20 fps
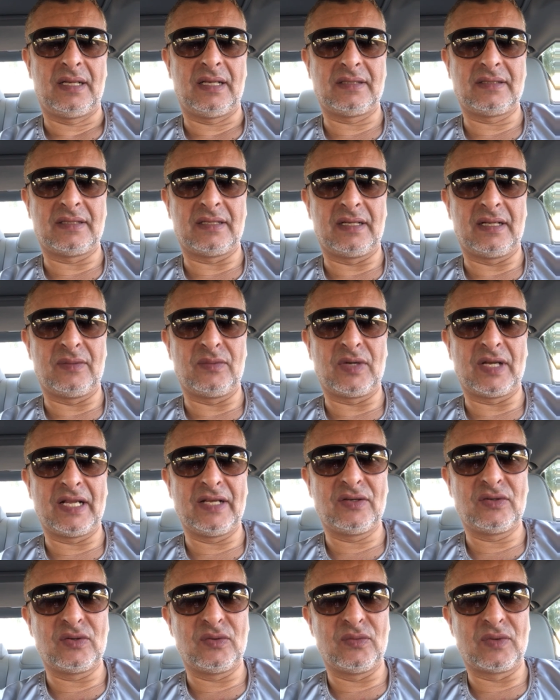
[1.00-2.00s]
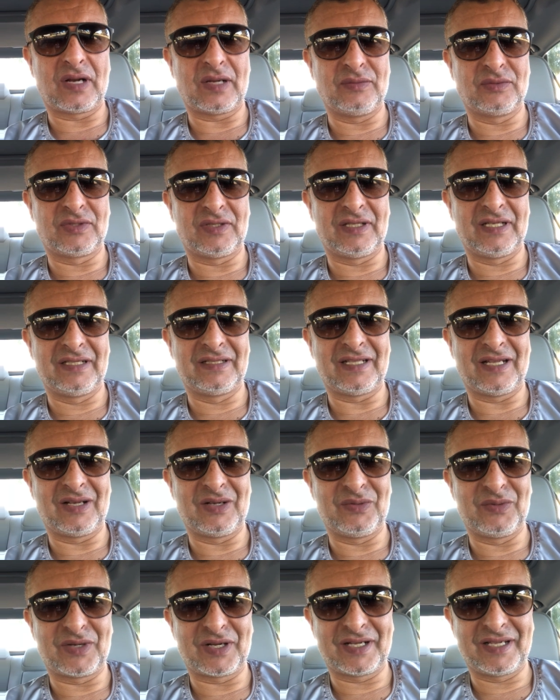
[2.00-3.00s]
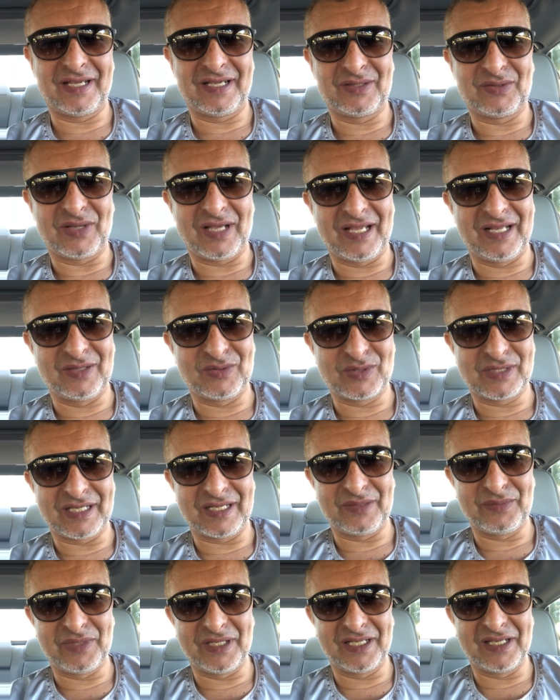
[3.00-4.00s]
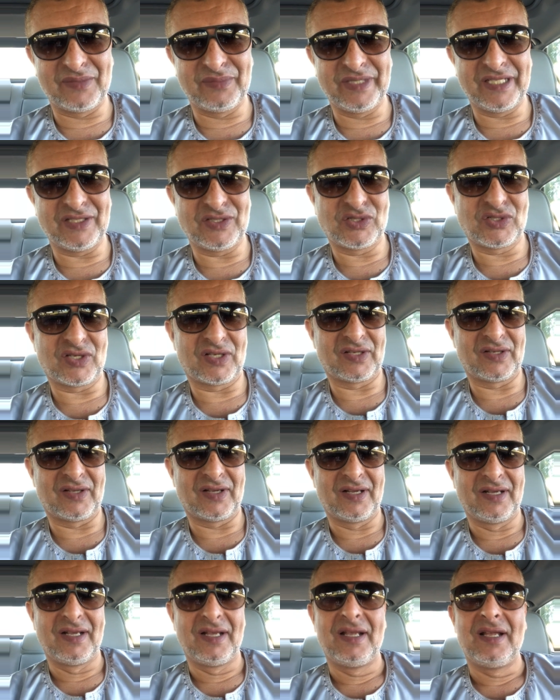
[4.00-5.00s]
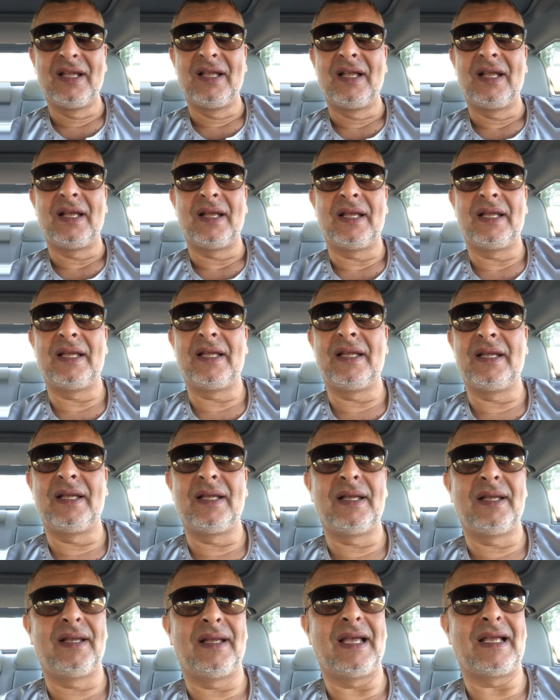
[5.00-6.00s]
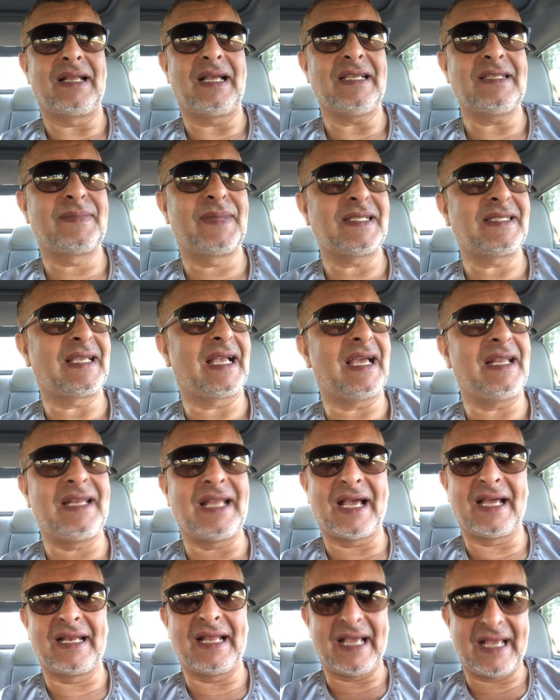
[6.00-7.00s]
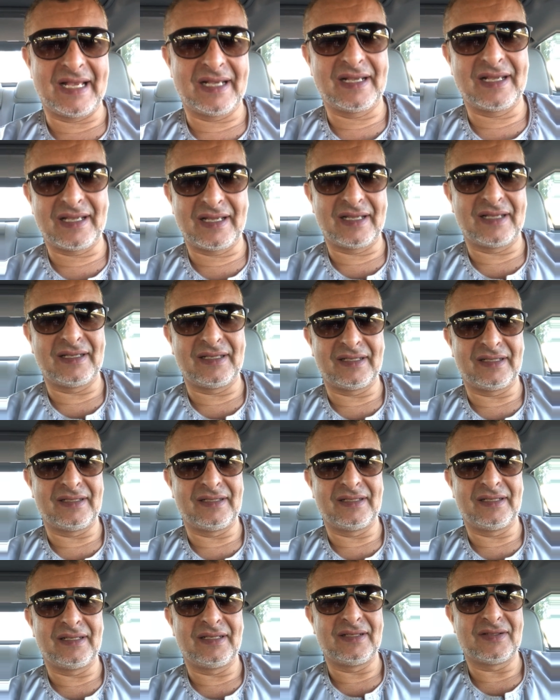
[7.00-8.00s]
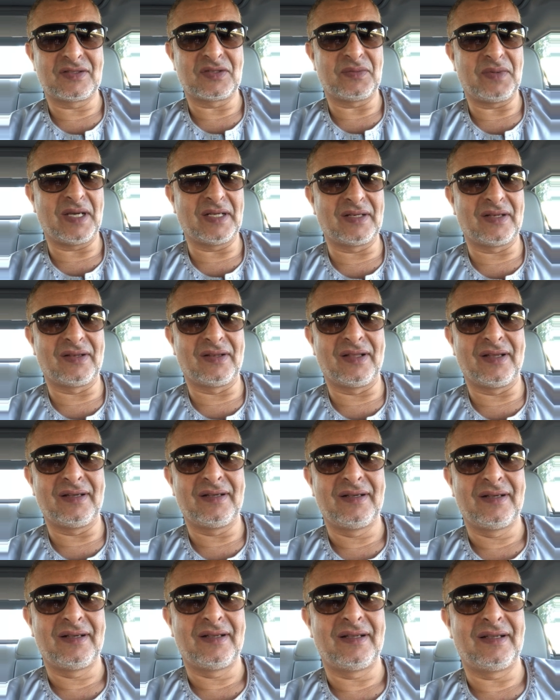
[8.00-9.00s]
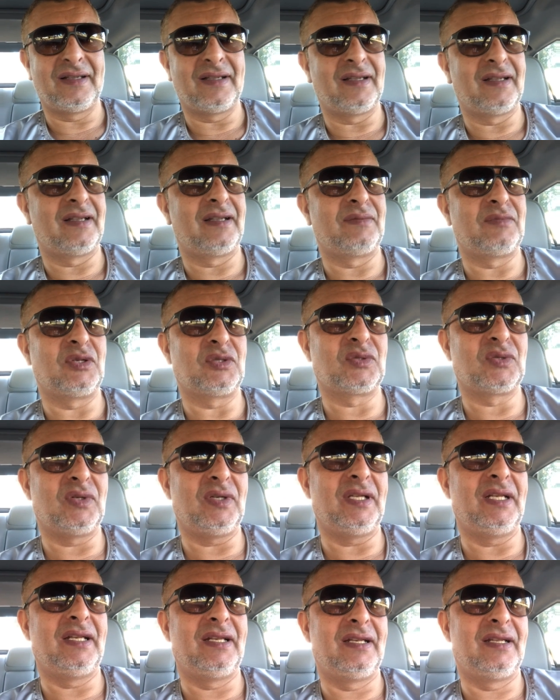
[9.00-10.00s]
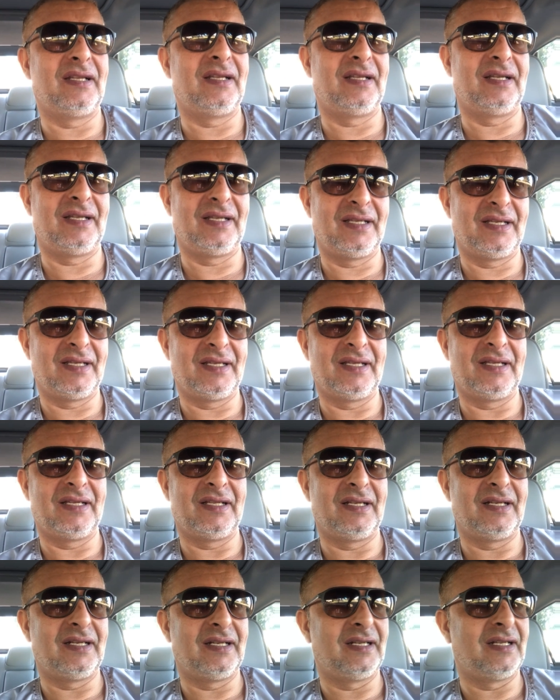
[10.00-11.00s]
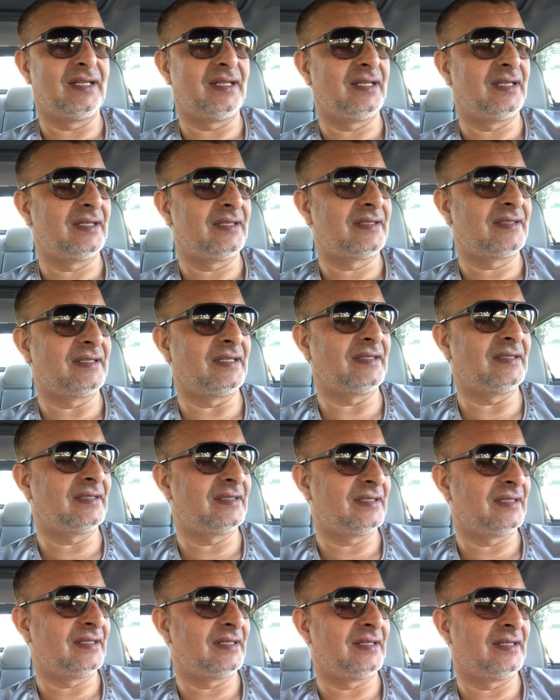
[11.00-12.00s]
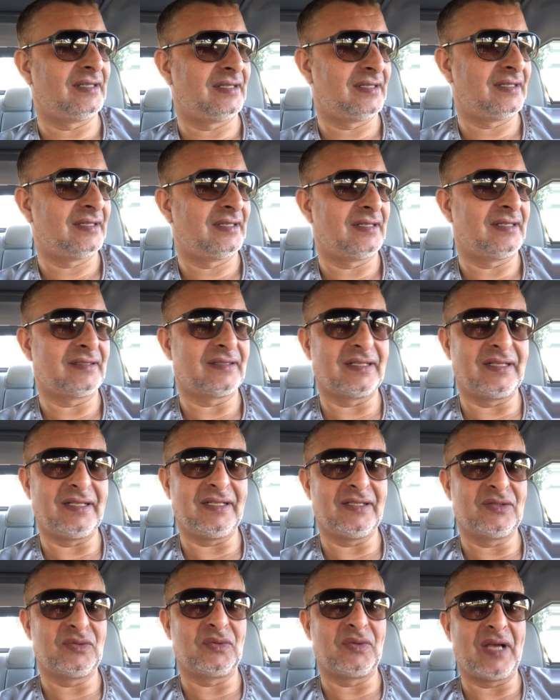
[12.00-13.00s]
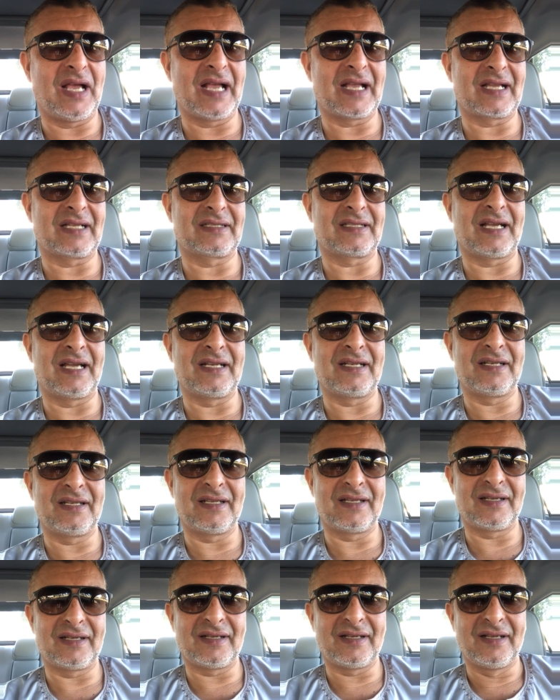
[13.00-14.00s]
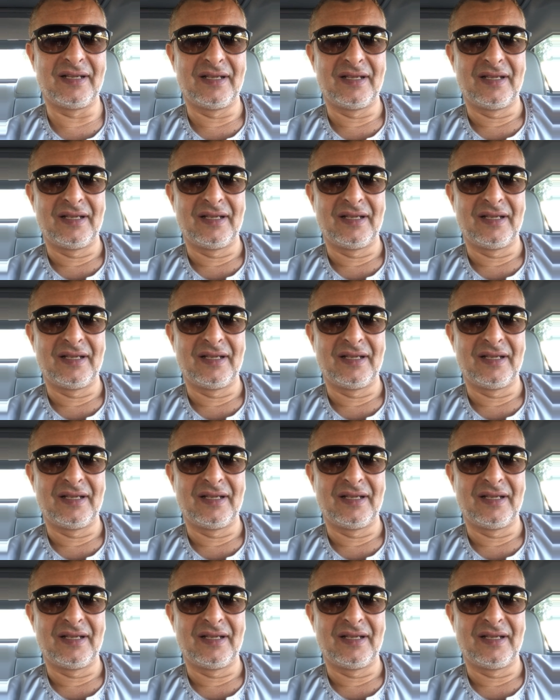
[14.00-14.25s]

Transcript: السلام عليكم ورحمة الله تعالى وبركاته أهلا وسهلا بالجميع إن شاء الله آه، أنا عايز بس أعلق على حاجة إن سبحان الله آه، موضوع ال ال الست اللي طلعت وحكت عن آه،